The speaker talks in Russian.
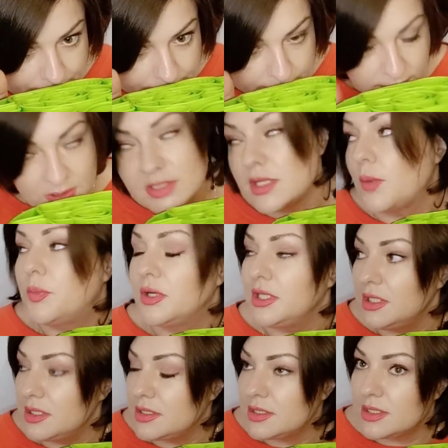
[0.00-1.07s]
Запах
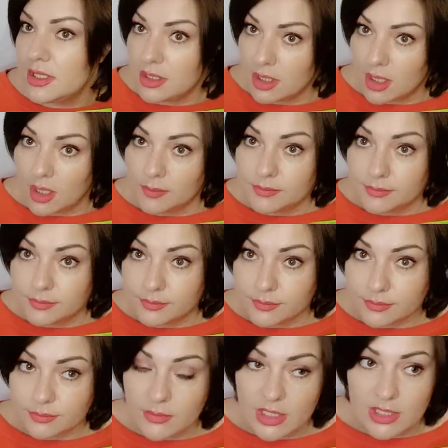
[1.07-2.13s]
есть слегка
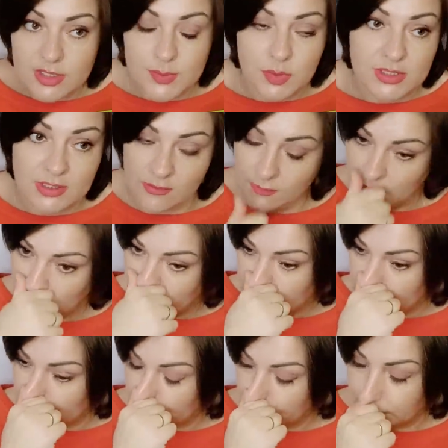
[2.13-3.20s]

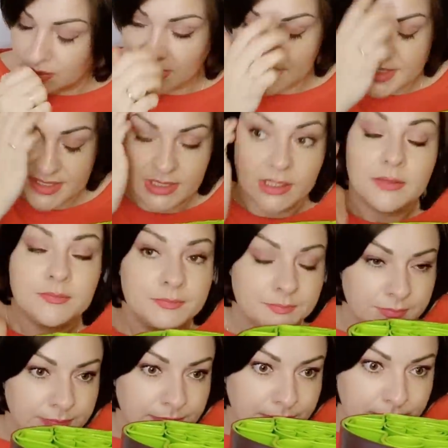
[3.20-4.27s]
специфический, пластика.
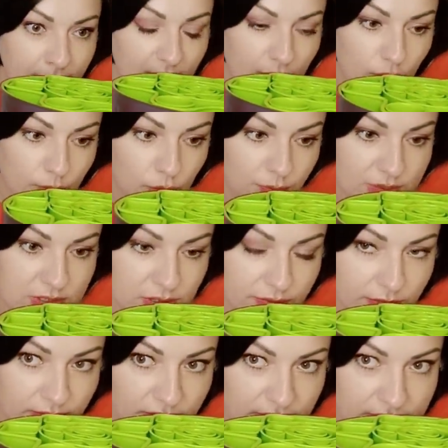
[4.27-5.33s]
Я думаю, он быстро
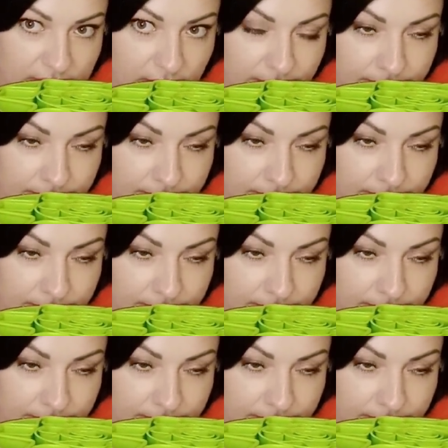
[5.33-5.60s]
выветрится.